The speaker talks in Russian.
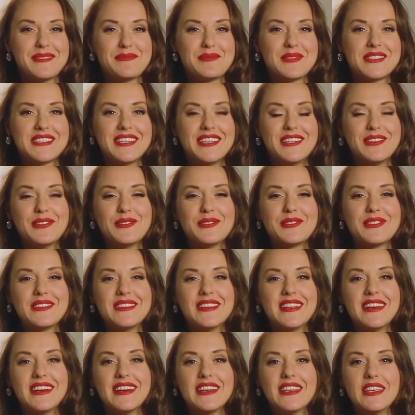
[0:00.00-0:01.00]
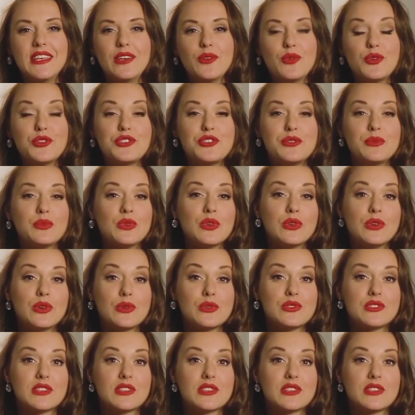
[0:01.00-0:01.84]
абсолютно, и очень много